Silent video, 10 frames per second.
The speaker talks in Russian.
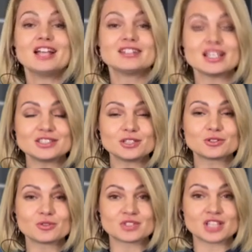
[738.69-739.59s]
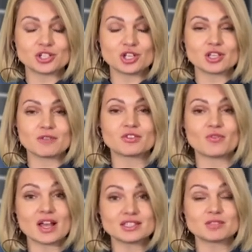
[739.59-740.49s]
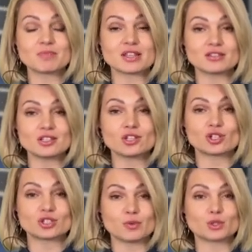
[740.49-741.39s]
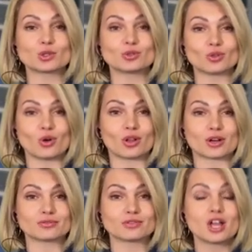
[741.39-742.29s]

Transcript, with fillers: достигнув значения в 25 900 долларов.